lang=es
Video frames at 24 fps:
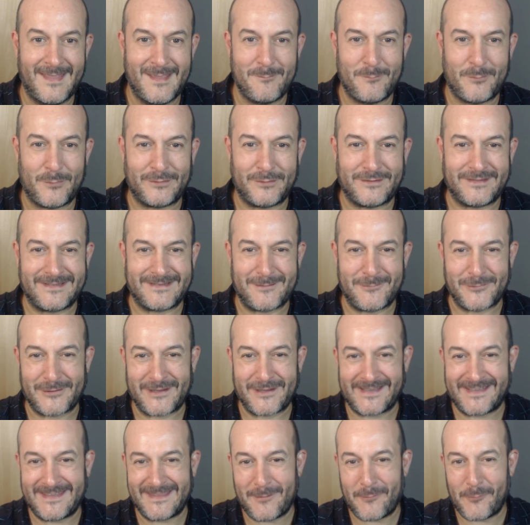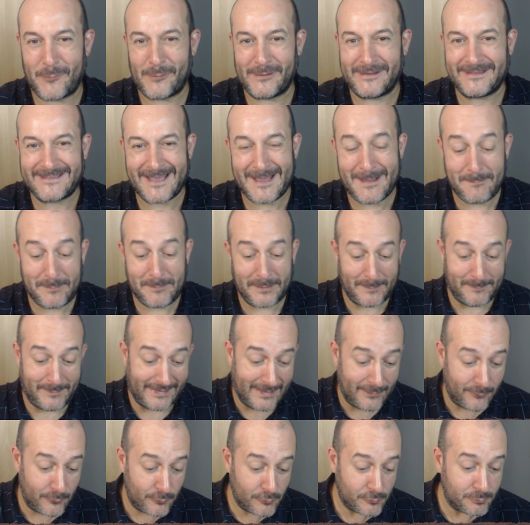pues ya estamos aquí de vuelta,
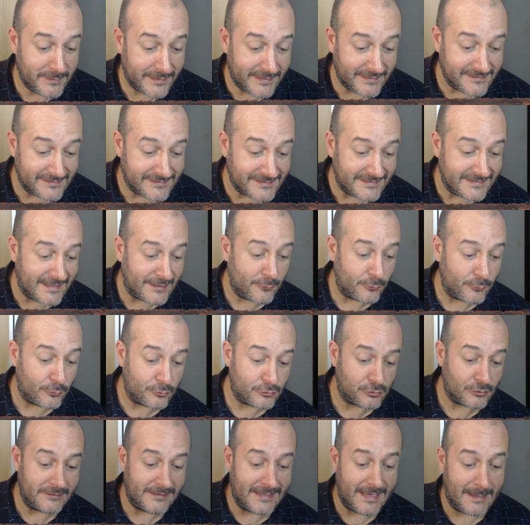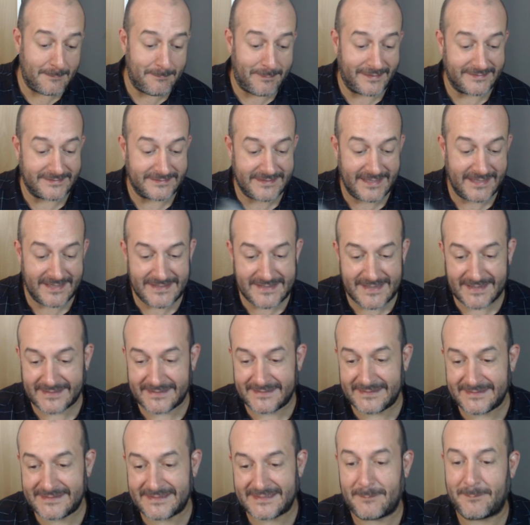preparados para enseñaros la pantalla,
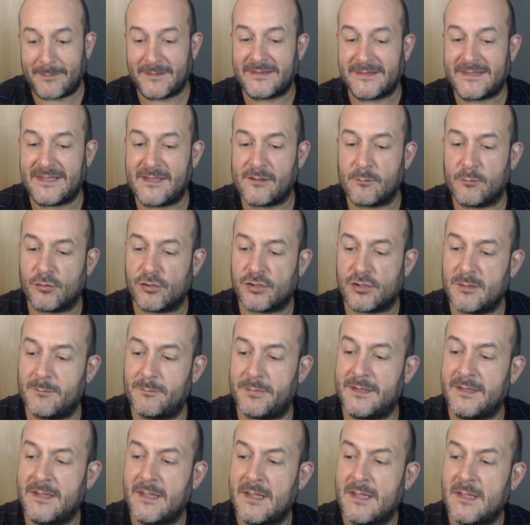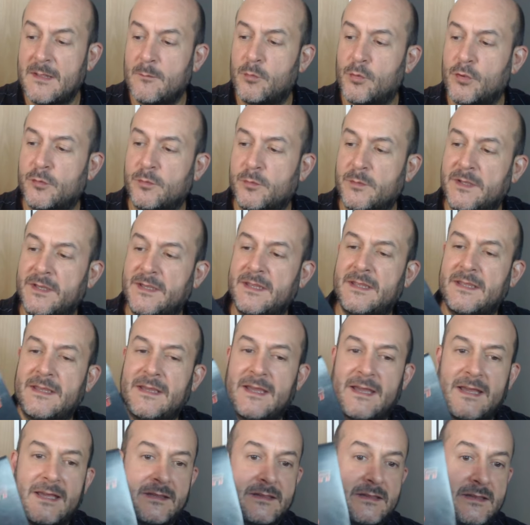eh, que la pantalla como siempre pues viene
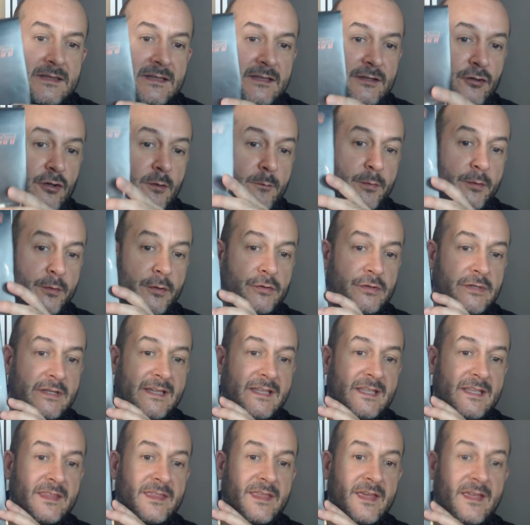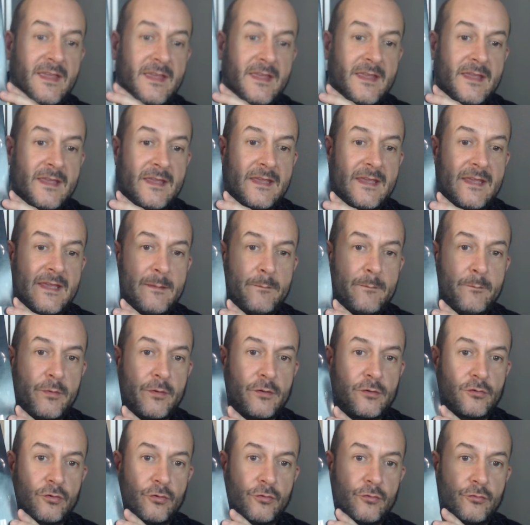así, ¿no? Protegida, eh, pues
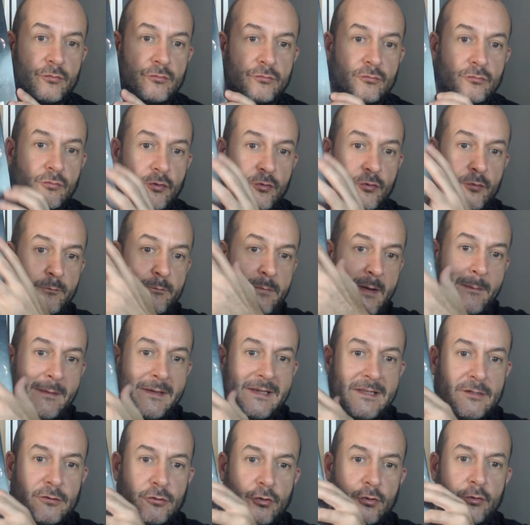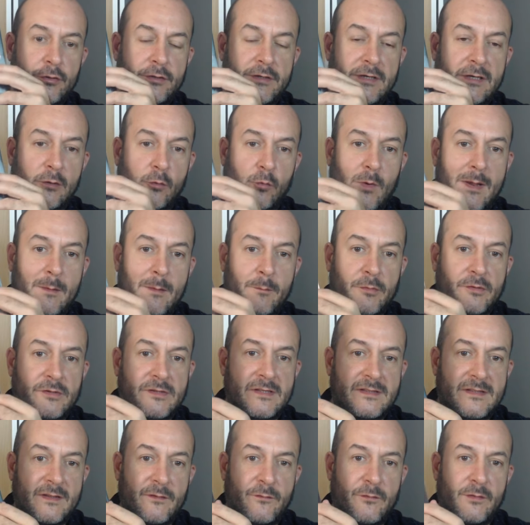con, con, un papelito en el cual pues
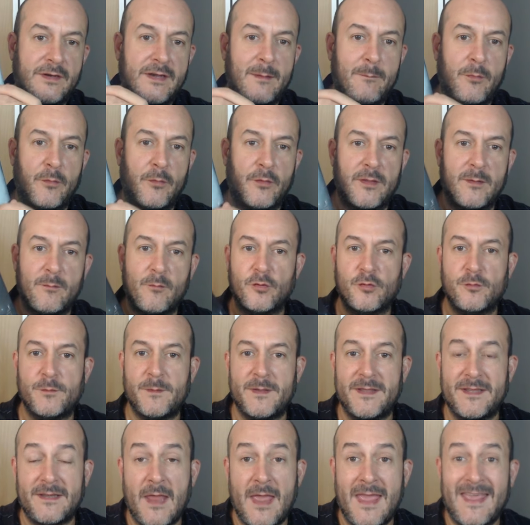desde fuera podemos ver